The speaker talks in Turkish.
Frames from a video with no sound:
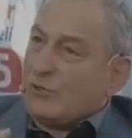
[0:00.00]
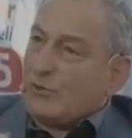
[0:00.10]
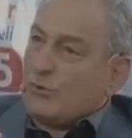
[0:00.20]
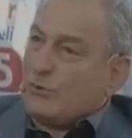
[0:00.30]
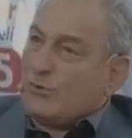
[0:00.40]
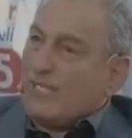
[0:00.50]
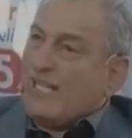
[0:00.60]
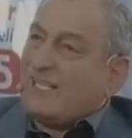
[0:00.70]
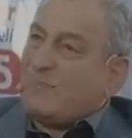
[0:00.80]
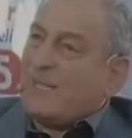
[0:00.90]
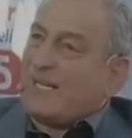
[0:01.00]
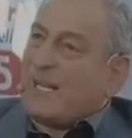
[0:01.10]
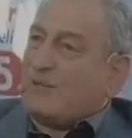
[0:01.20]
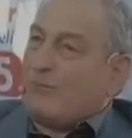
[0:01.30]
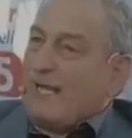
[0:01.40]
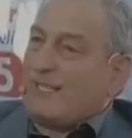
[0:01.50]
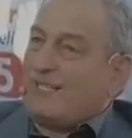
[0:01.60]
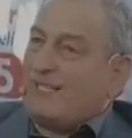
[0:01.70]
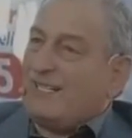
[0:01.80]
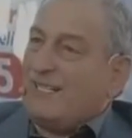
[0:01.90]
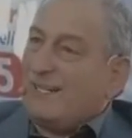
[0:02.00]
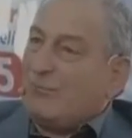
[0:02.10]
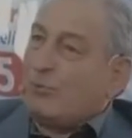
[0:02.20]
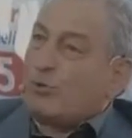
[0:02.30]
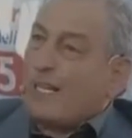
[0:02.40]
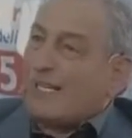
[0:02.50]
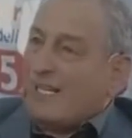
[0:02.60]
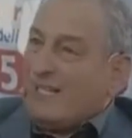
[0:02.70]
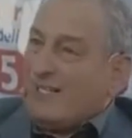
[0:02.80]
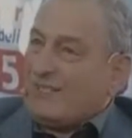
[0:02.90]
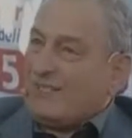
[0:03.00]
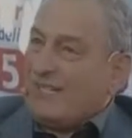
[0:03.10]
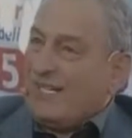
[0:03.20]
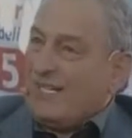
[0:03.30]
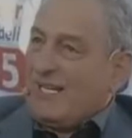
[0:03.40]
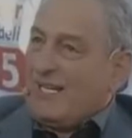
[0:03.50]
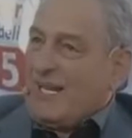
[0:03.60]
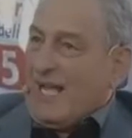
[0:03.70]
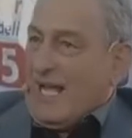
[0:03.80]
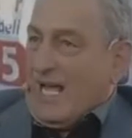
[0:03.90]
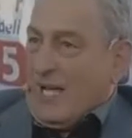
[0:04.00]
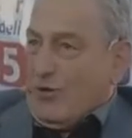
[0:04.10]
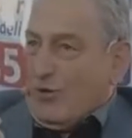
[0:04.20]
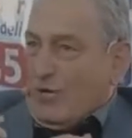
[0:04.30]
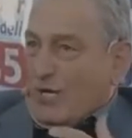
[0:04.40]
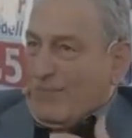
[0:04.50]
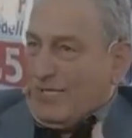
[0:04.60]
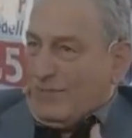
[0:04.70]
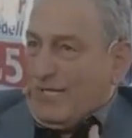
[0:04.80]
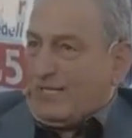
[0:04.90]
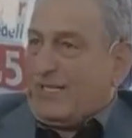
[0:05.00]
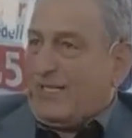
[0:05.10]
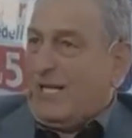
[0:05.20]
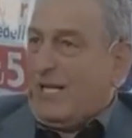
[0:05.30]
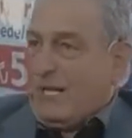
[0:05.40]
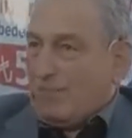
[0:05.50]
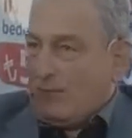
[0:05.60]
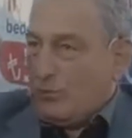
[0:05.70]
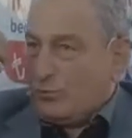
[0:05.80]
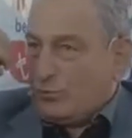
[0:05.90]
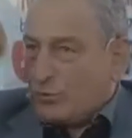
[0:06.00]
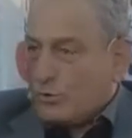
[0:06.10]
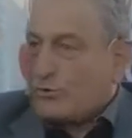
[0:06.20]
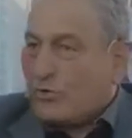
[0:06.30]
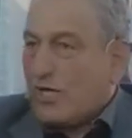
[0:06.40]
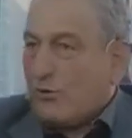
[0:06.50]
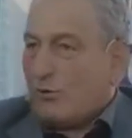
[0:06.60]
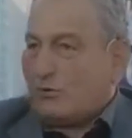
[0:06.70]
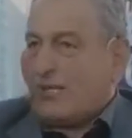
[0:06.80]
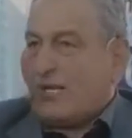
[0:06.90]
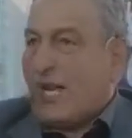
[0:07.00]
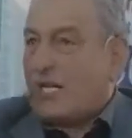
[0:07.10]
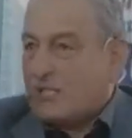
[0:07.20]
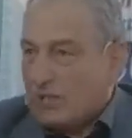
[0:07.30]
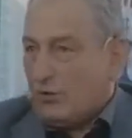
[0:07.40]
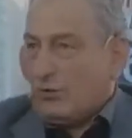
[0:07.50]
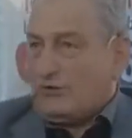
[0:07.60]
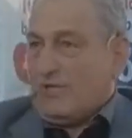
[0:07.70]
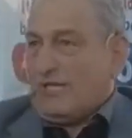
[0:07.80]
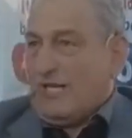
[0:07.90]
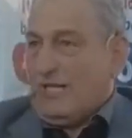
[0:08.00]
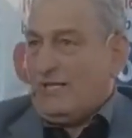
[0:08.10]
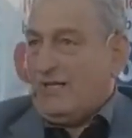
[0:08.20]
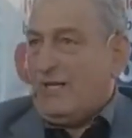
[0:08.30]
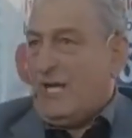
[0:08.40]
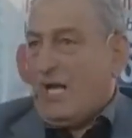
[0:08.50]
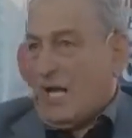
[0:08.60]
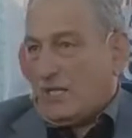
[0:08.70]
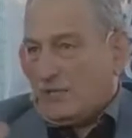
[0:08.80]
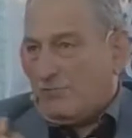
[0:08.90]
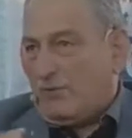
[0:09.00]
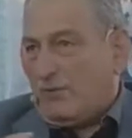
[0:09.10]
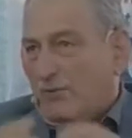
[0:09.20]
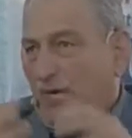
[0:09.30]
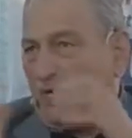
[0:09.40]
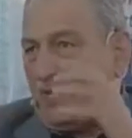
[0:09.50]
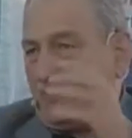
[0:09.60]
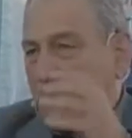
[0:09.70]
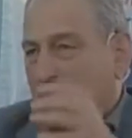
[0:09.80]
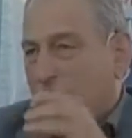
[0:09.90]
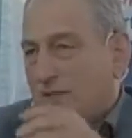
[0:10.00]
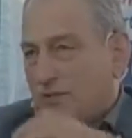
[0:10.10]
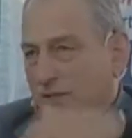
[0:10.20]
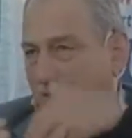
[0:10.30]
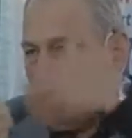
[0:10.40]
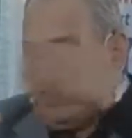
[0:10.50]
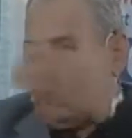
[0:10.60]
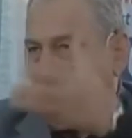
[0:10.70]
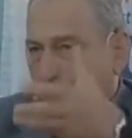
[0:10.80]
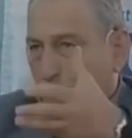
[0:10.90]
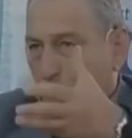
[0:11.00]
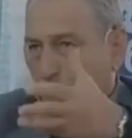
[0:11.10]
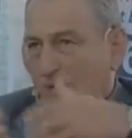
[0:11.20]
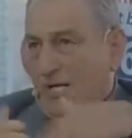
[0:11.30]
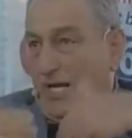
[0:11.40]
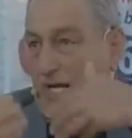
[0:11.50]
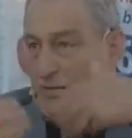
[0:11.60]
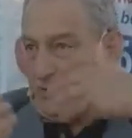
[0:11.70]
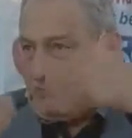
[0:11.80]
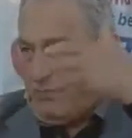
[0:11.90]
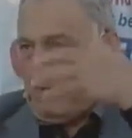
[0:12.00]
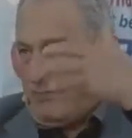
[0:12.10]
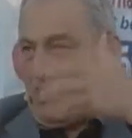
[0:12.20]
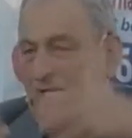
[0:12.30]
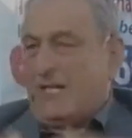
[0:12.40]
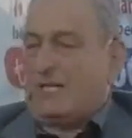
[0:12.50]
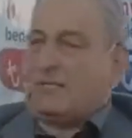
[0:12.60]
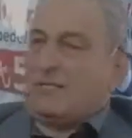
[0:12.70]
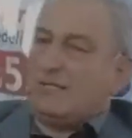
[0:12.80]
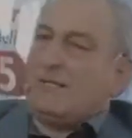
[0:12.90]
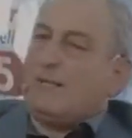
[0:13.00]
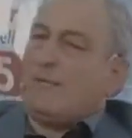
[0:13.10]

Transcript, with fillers: Çünkü tedbir almak buradan gelir. Önlem almak. Ha, önlem almak. Ama bu düşünceyle olacak yani akıllı olacak yani. Aklın bir faaliyetidir tedebbür. Aklın bir faaliyetidir.